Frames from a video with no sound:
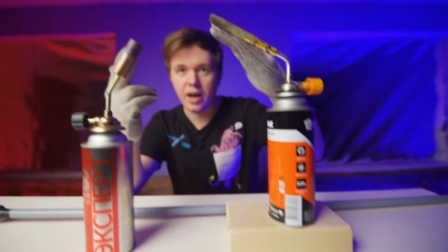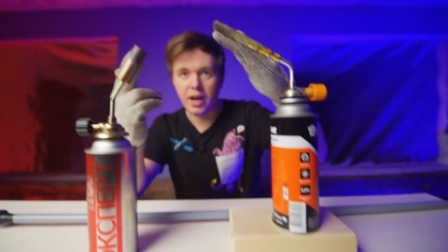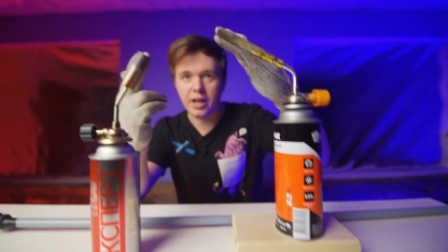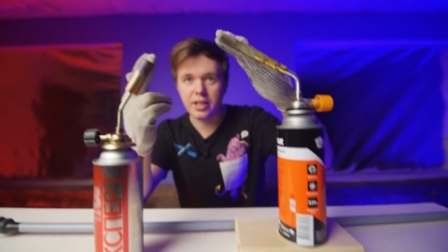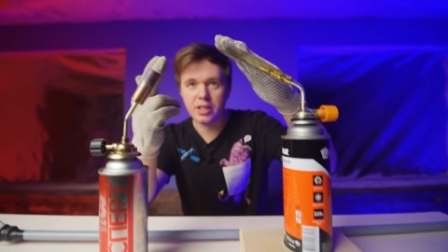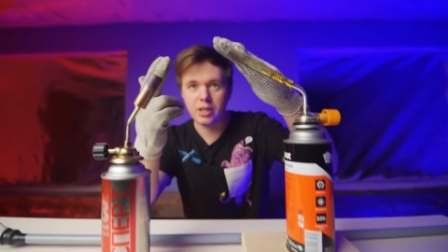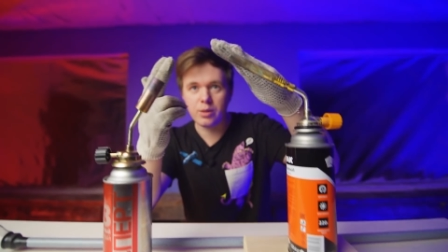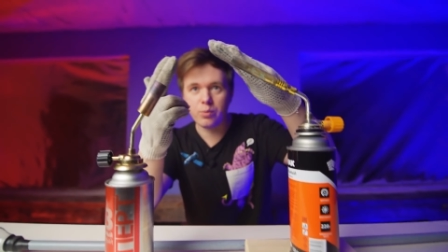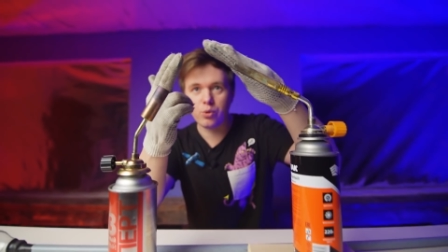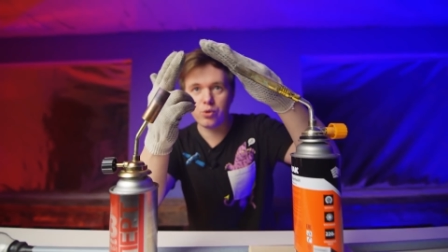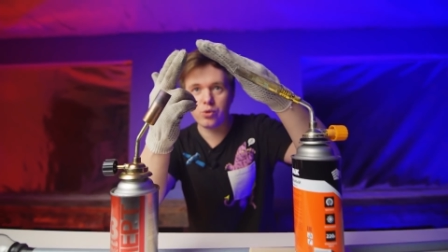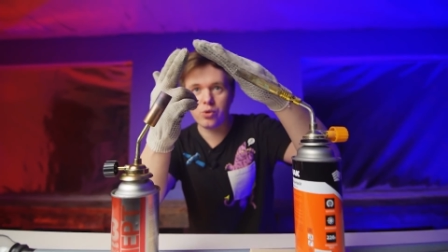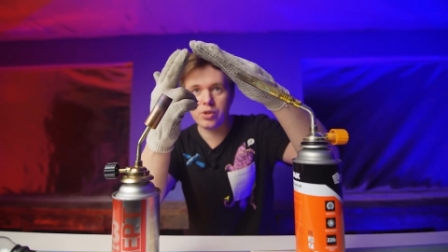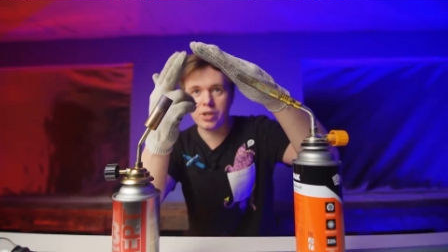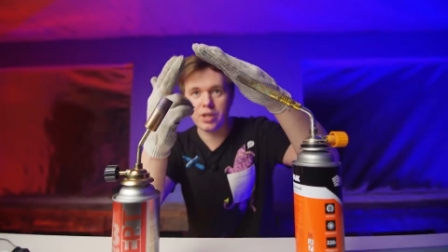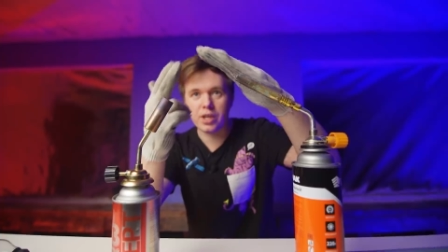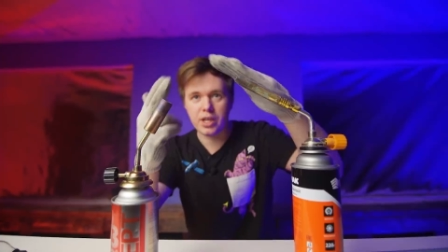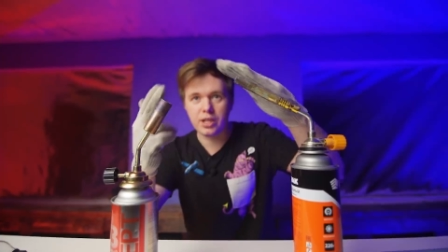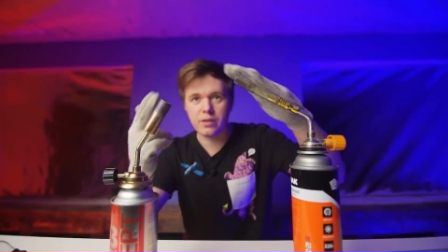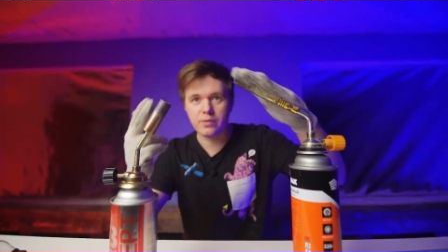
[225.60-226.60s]
они будут
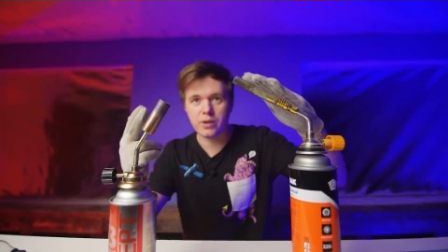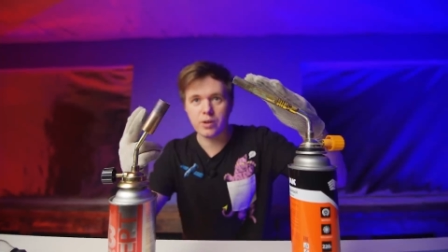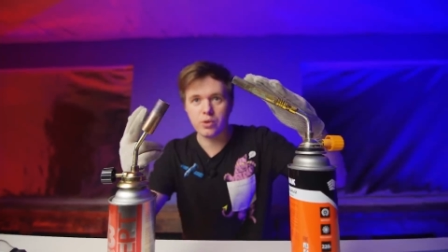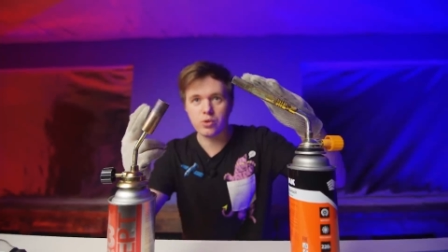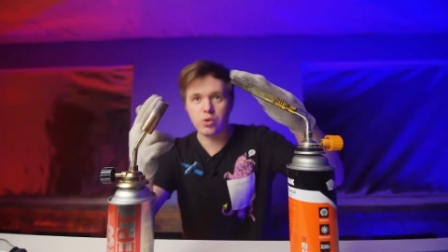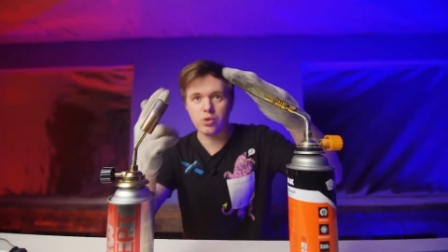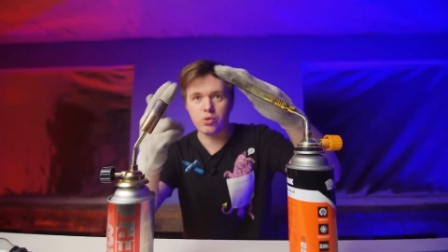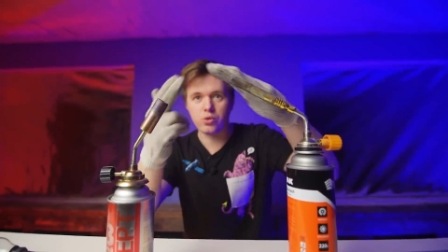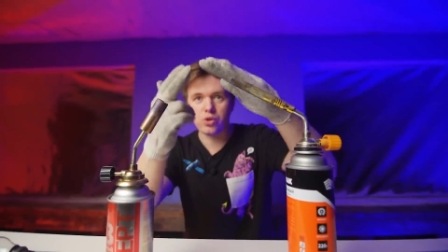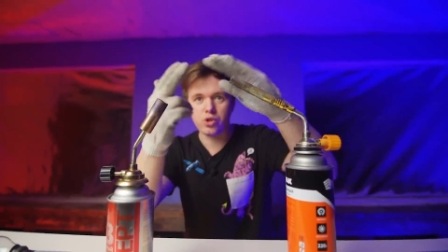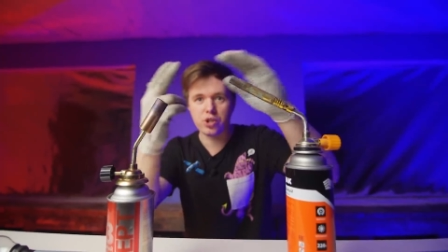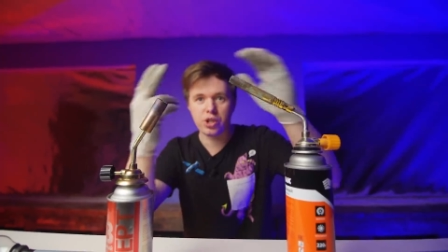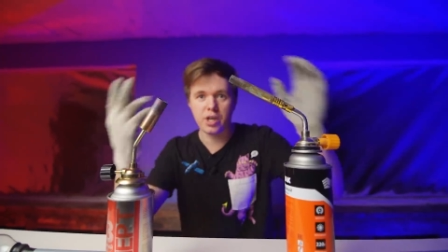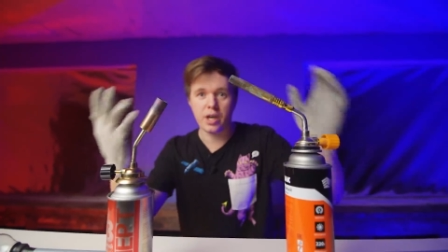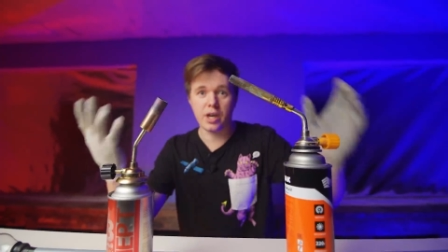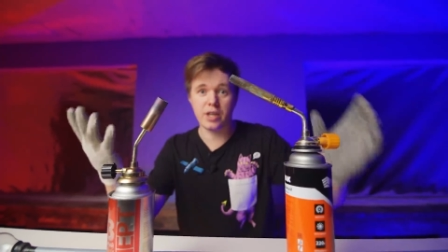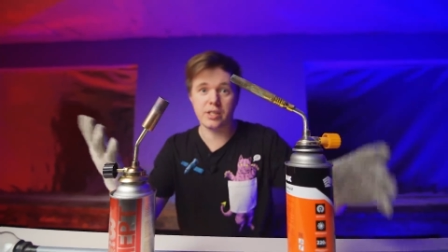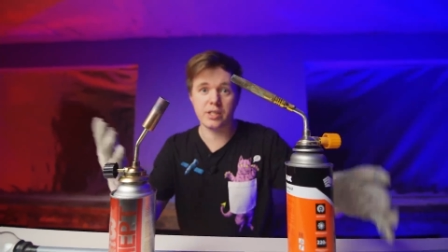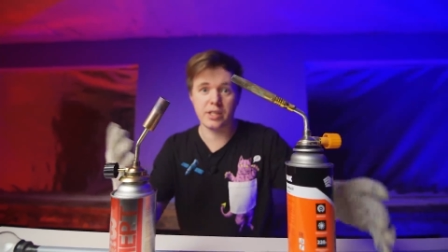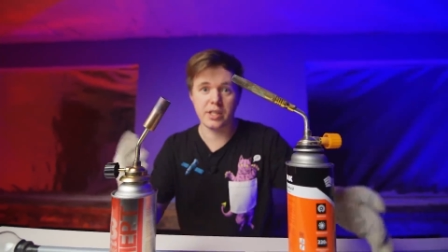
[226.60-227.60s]
греть в одной точке
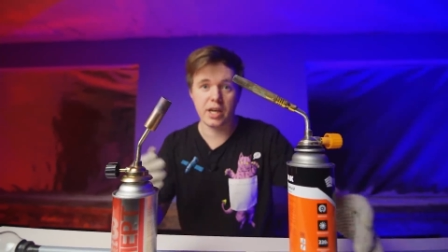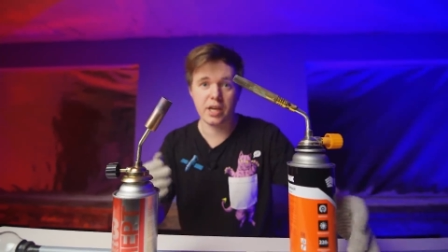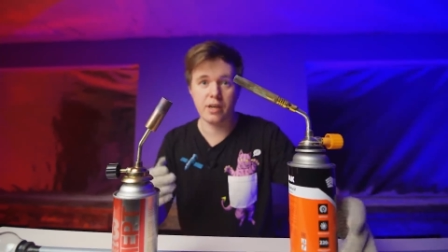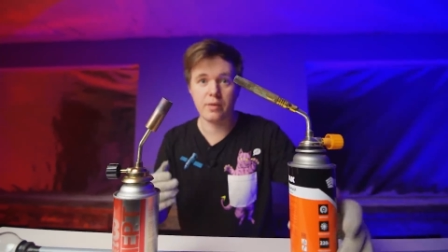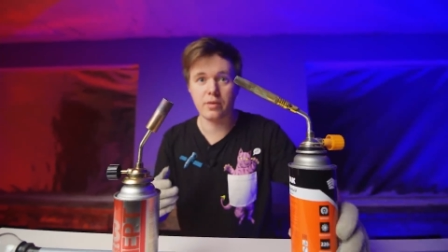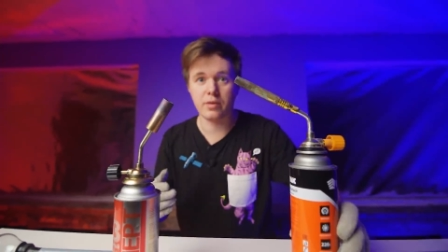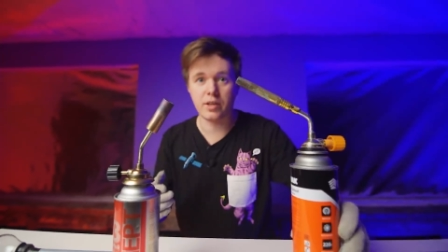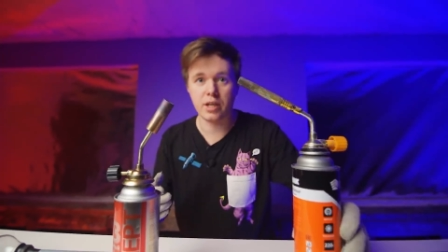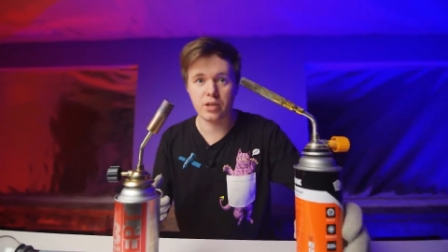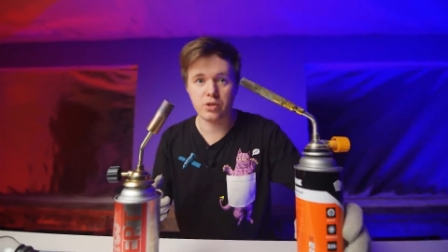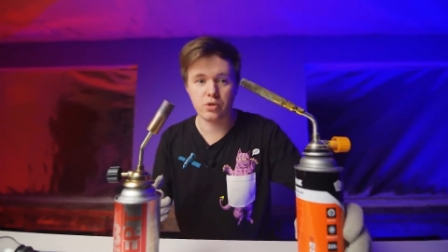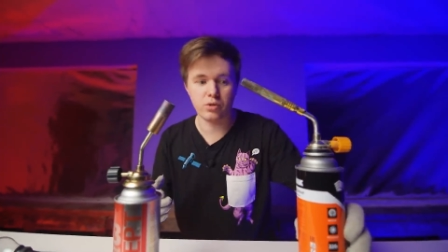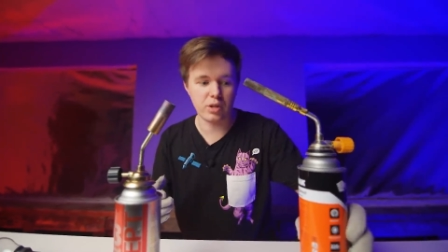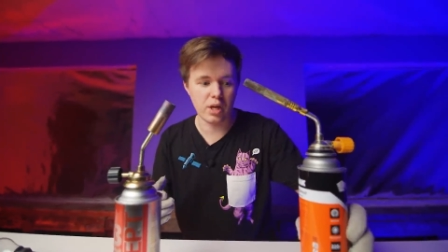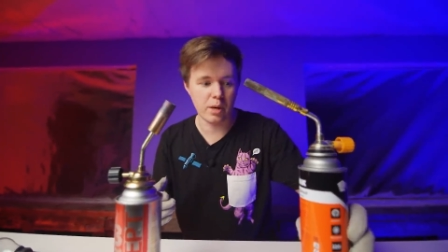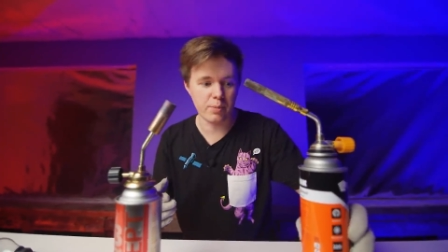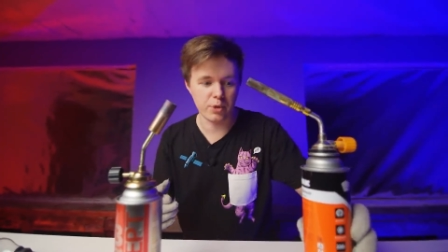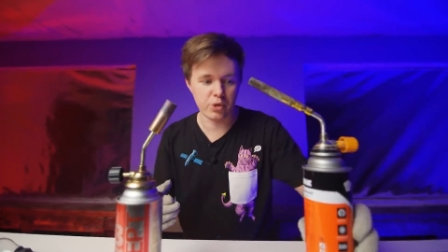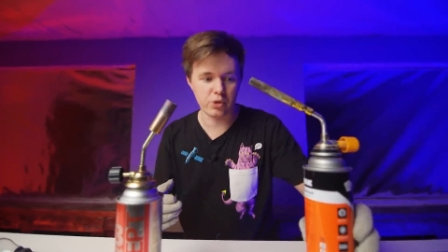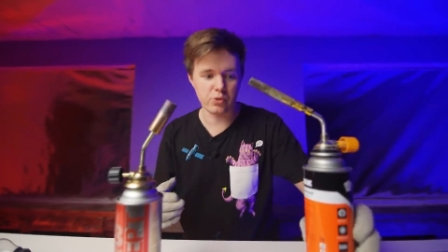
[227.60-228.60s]
одинаково нашу
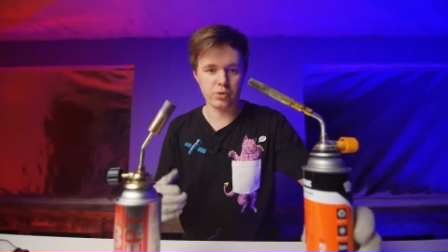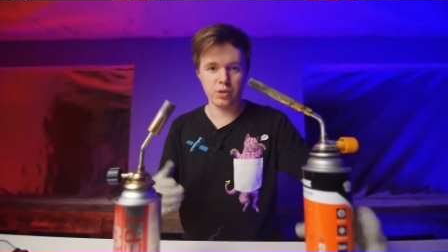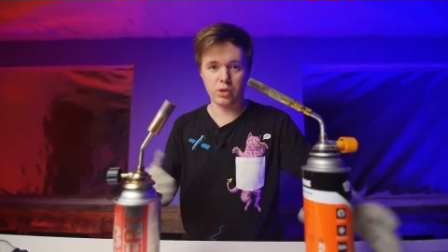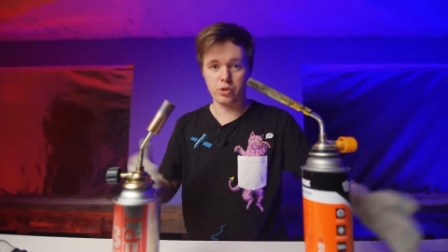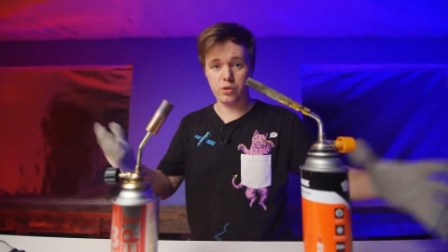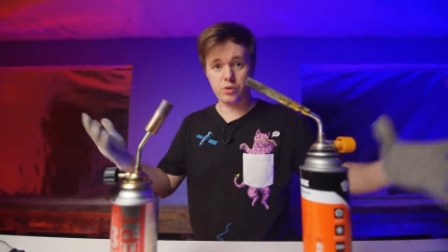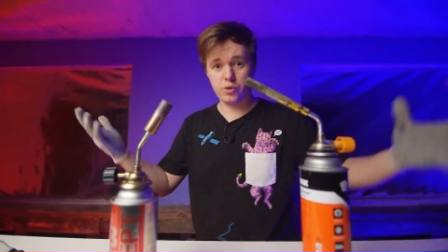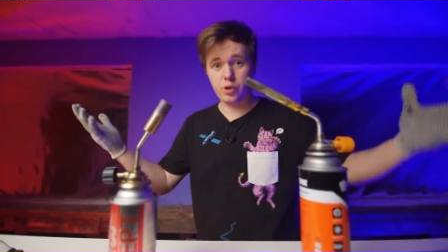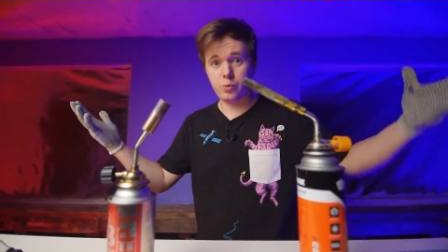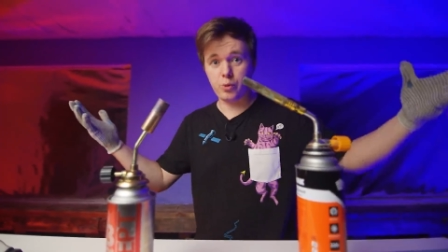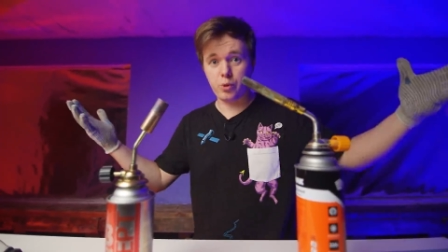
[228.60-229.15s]
лампочку. Должно все